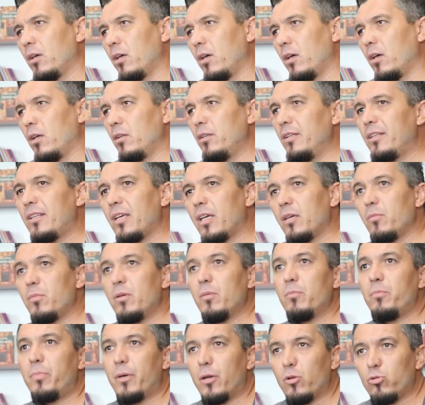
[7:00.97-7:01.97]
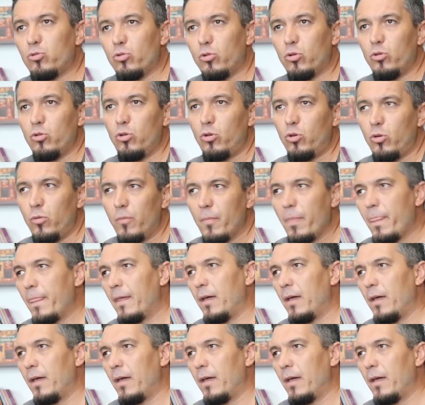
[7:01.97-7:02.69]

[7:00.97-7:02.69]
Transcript: E, nitekim imparatorluk